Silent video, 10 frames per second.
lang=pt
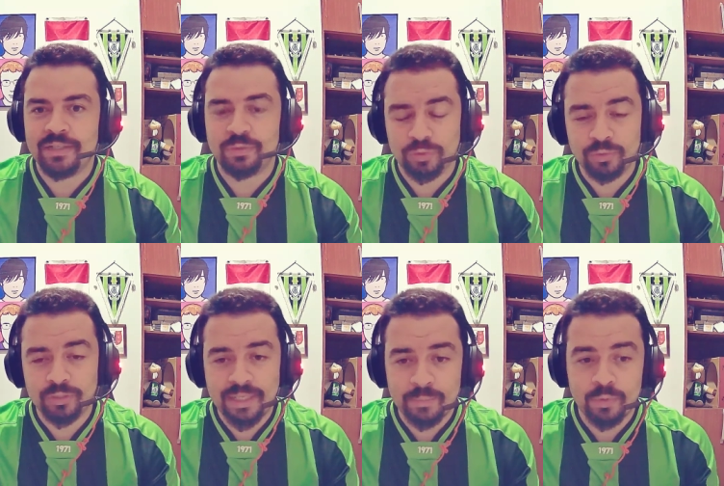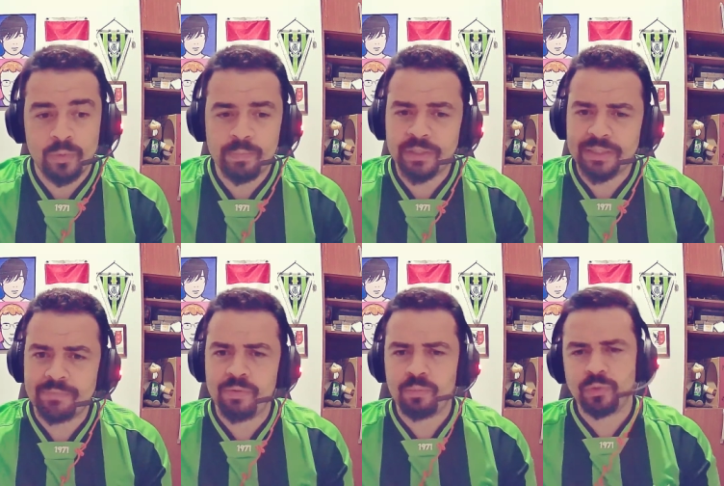No segundo tempo. O primeiro tempo
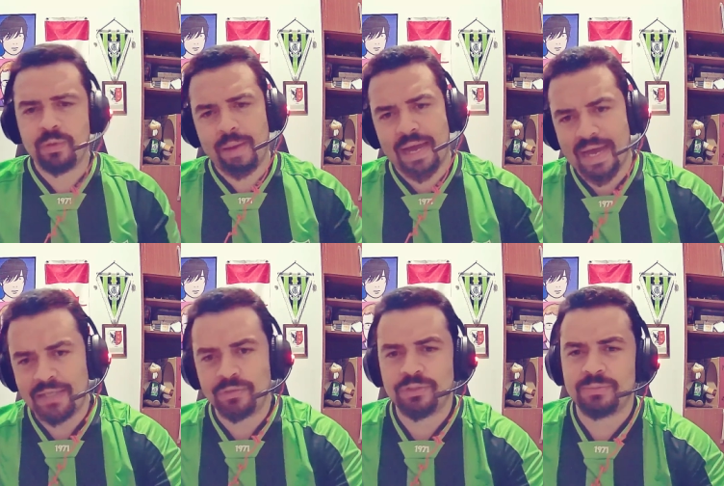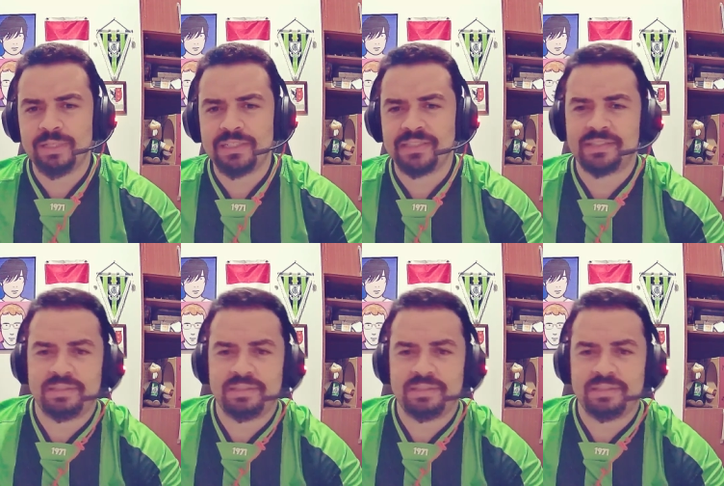foi muito amarrado, o time deles